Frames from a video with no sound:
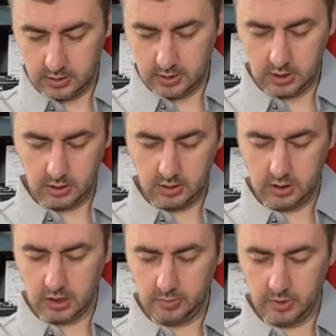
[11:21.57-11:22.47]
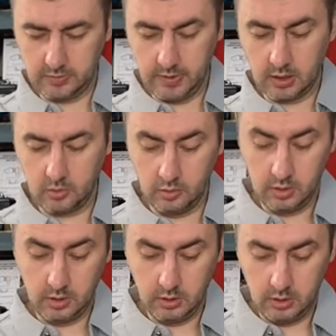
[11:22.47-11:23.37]
защитной шайбы сверху.
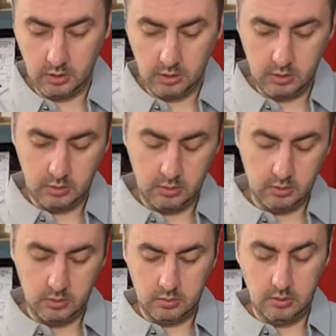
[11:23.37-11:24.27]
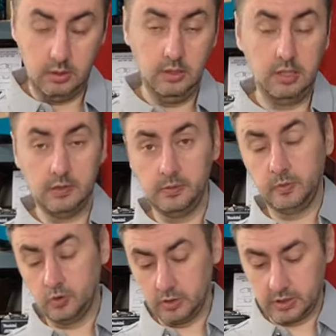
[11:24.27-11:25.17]
И я вам
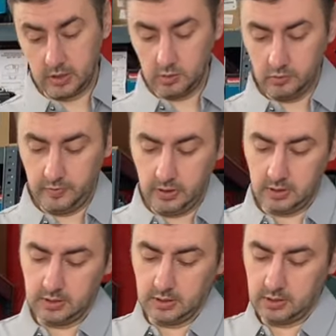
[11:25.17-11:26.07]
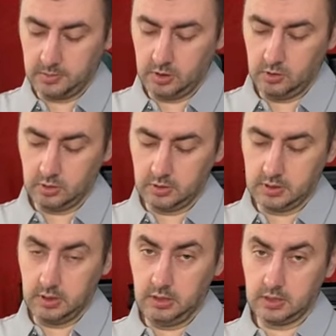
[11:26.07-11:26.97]
тоже скажу, видите, здесь идет
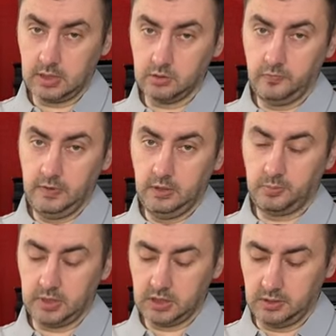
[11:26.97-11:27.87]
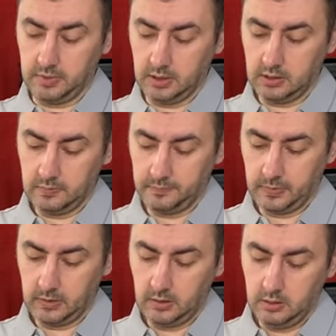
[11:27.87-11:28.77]
сразу виден подшипник.
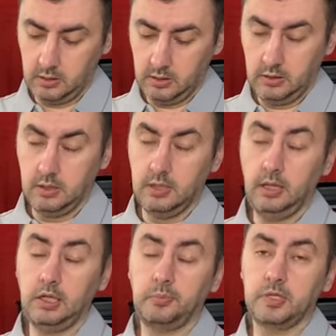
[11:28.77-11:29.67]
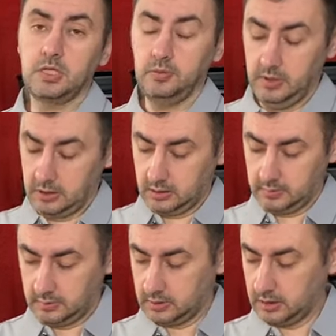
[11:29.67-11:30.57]
Этот подшипник,
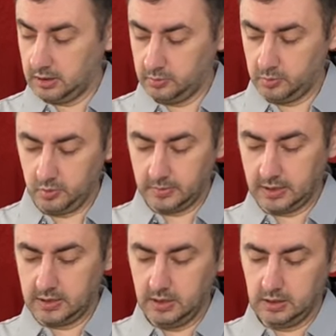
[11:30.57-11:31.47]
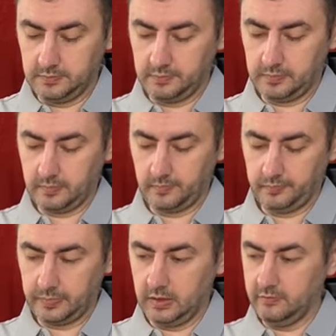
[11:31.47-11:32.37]
когда мы будем косить,
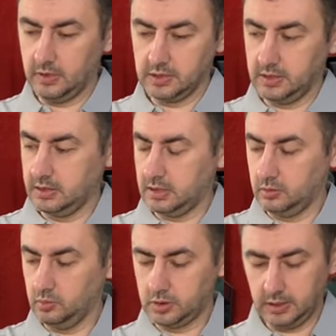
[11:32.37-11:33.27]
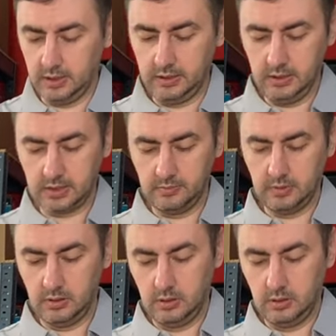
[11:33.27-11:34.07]
неважно катушкой или диском,